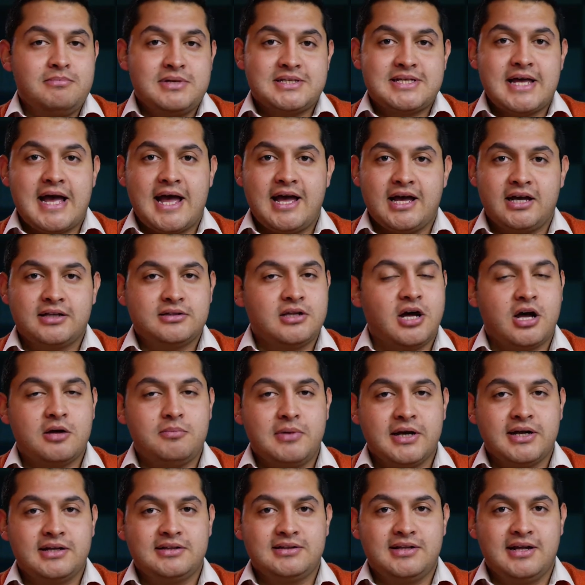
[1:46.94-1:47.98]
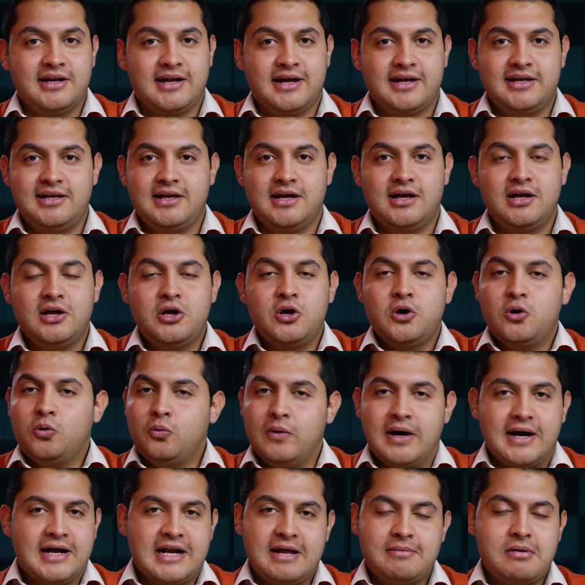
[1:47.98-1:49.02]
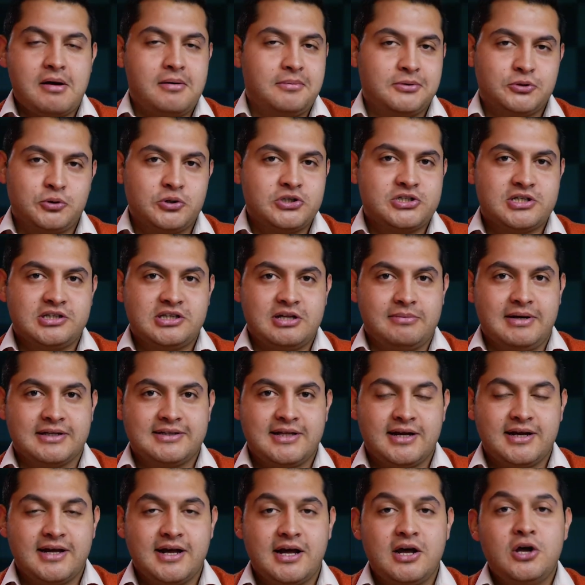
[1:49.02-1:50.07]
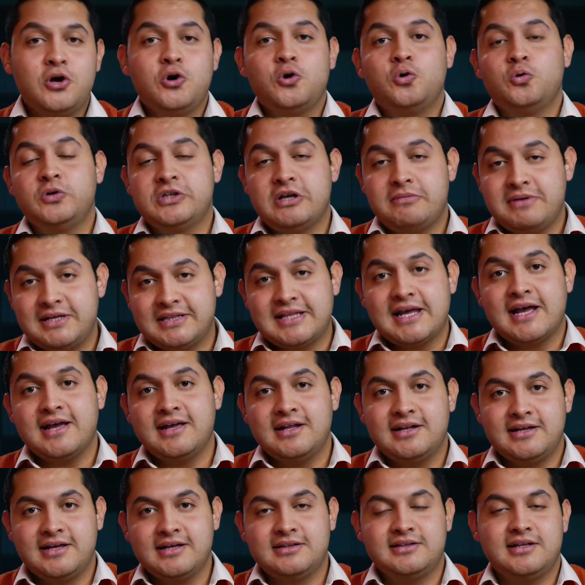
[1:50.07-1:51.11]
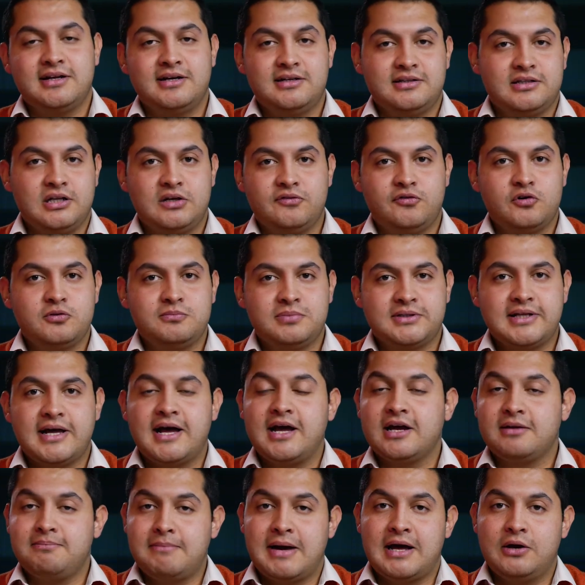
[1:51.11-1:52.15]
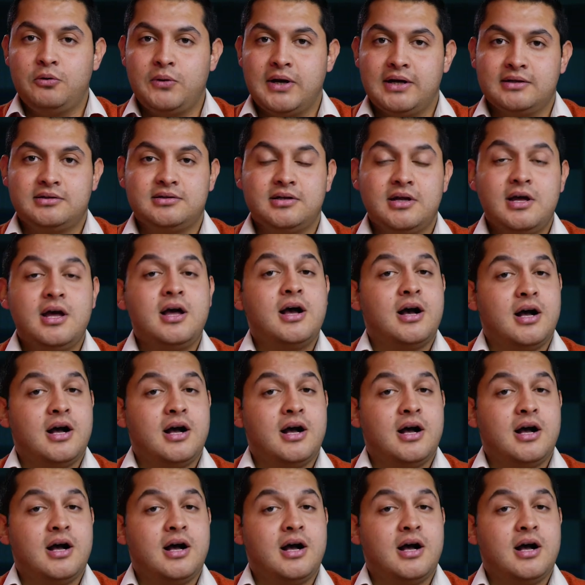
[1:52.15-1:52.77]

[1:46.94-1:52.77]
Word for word: مساحه ضخمه جدا الحقيقه واغلبها ما بتكونش انت محتاجها وده بيتقل جدا التليفون بتاعك مع الوقت